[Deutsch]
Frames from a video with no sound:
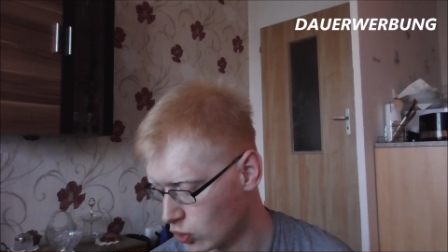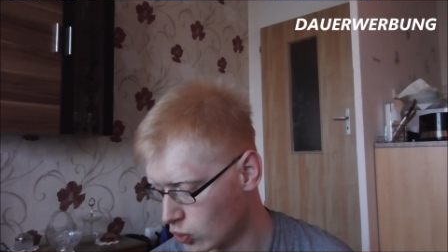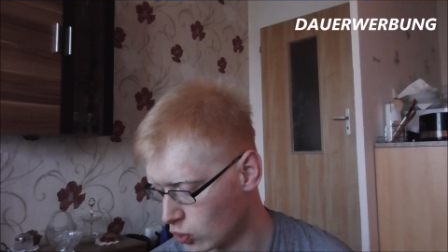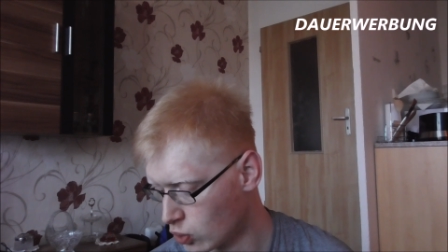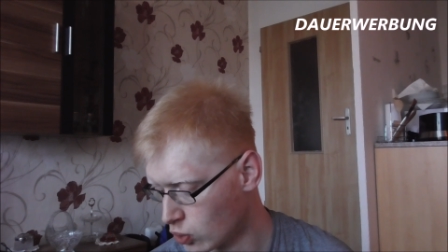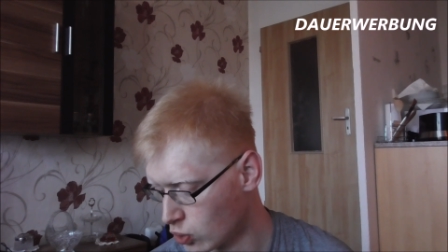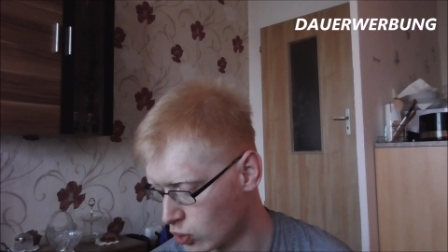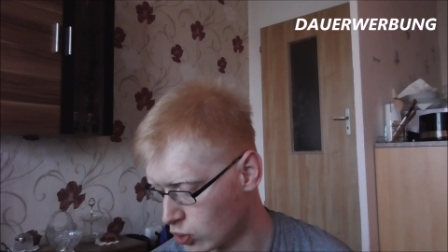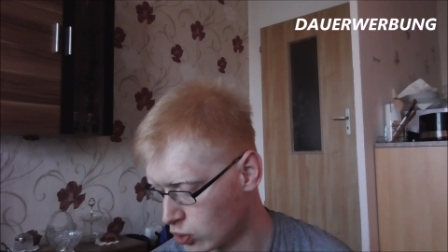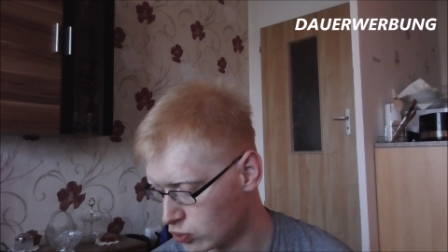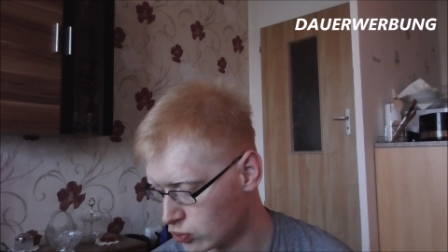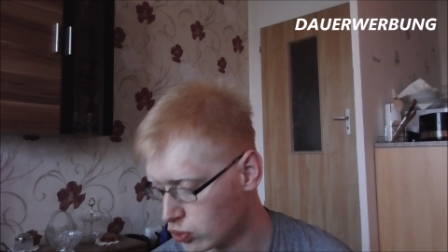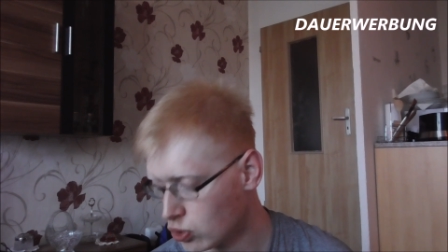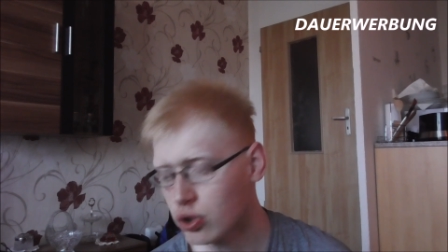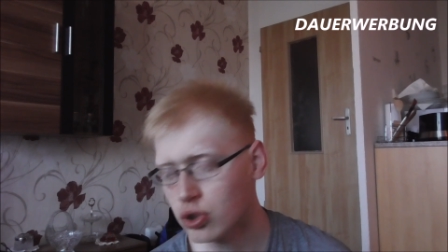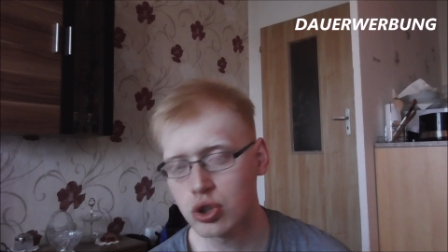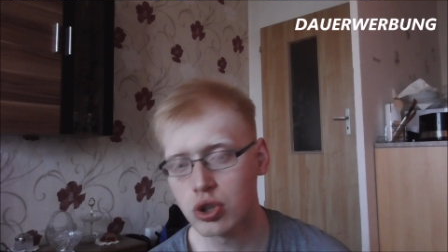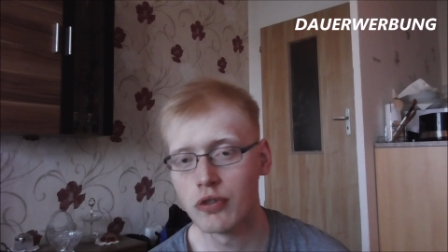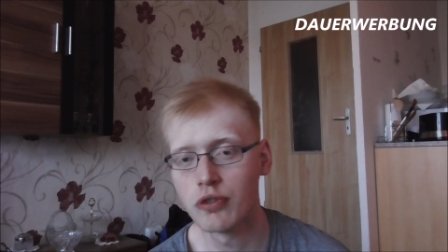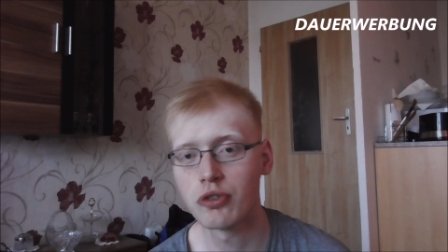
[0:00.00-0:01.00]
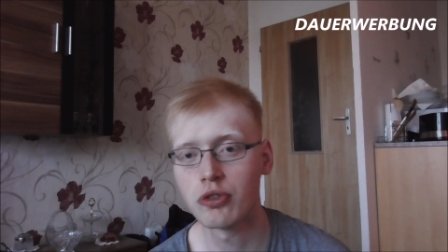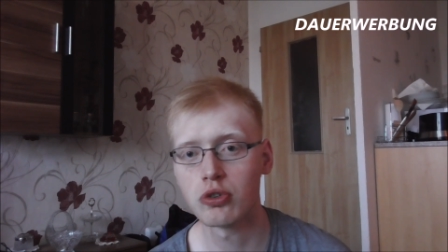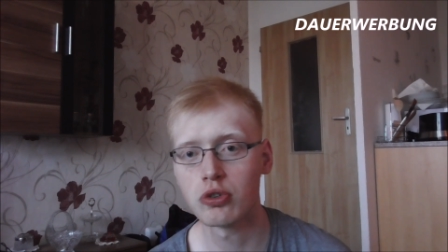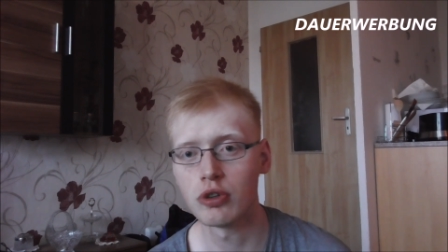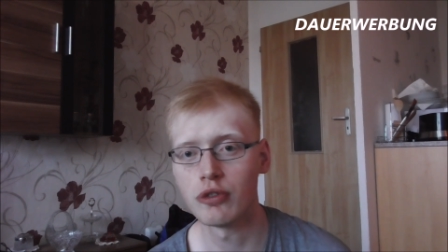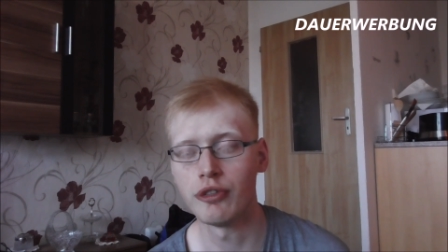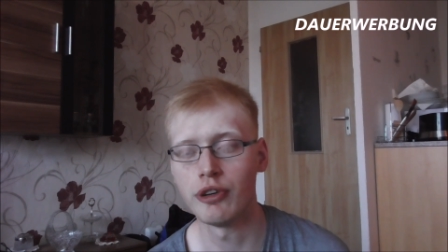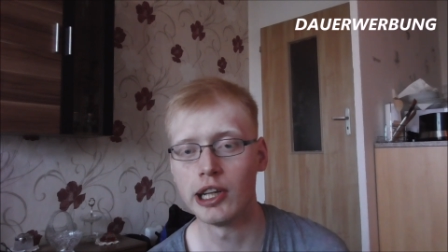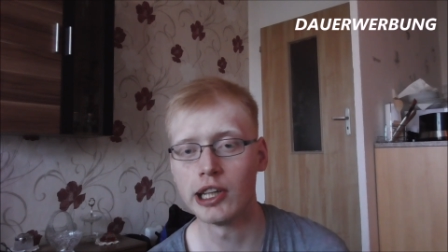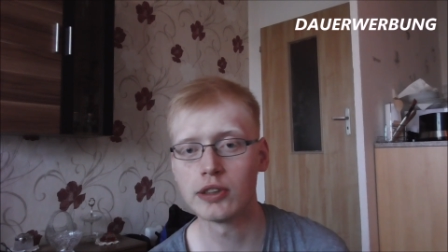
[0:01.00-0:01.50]
Und ja, ich hoffe, es
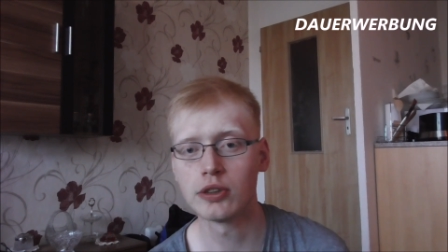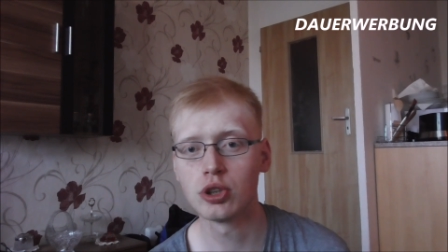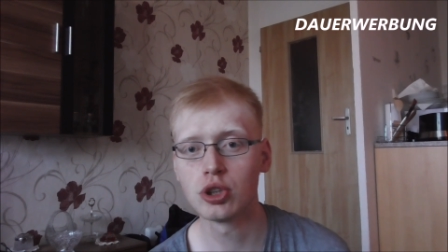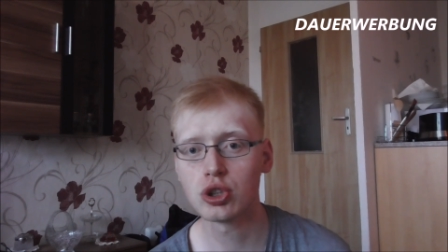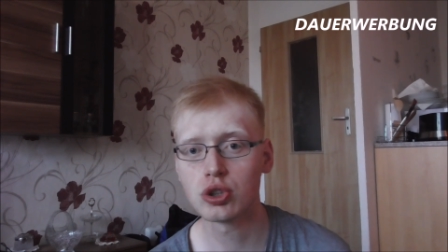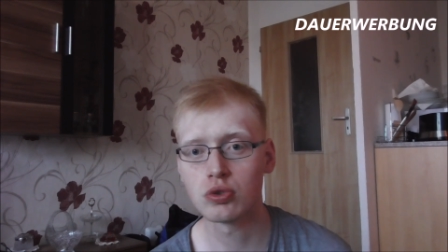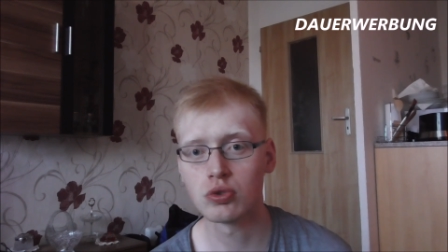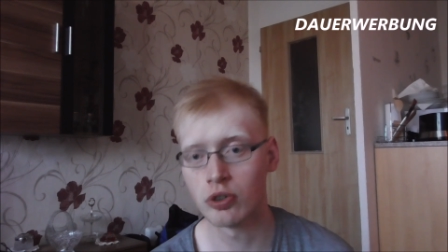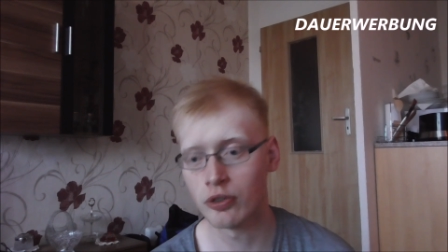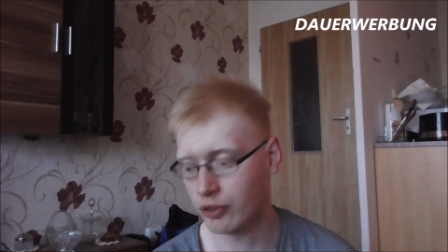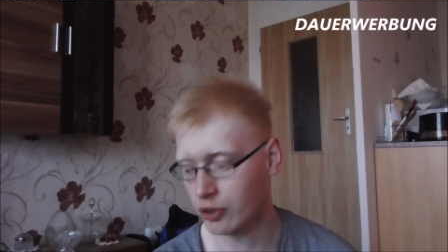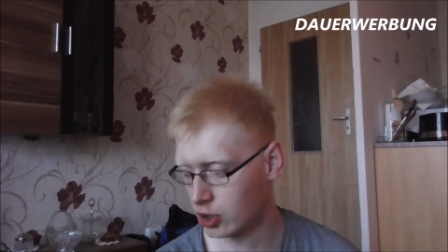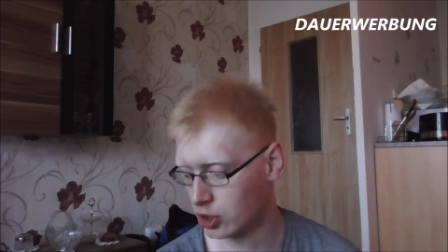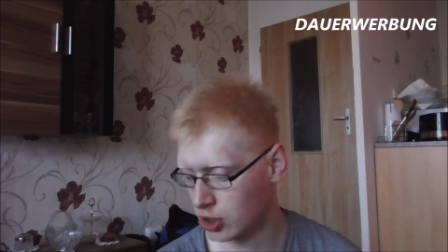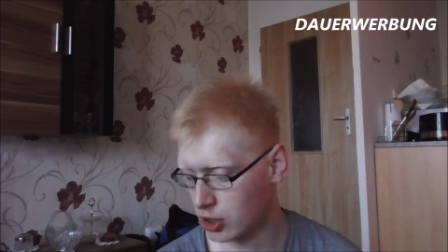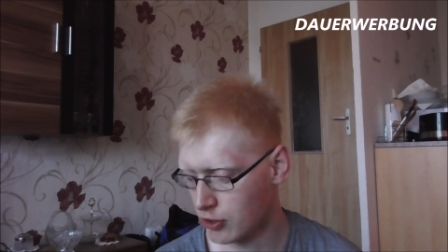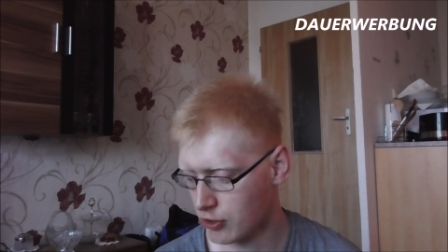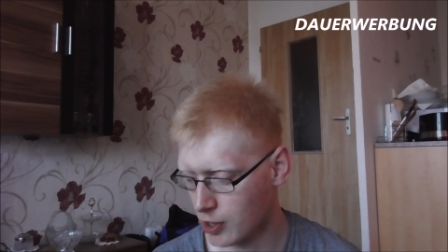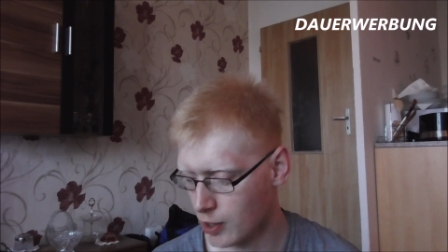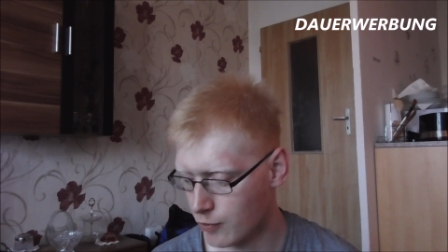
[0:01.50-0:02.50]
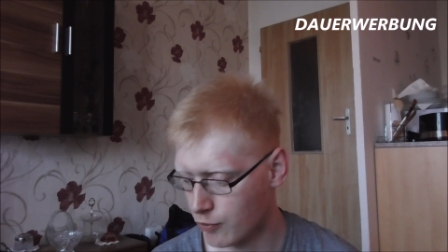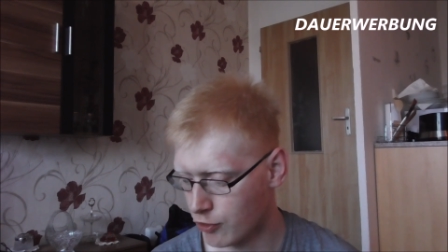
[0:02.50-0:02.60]
gefällt euch und da fange ich jetzt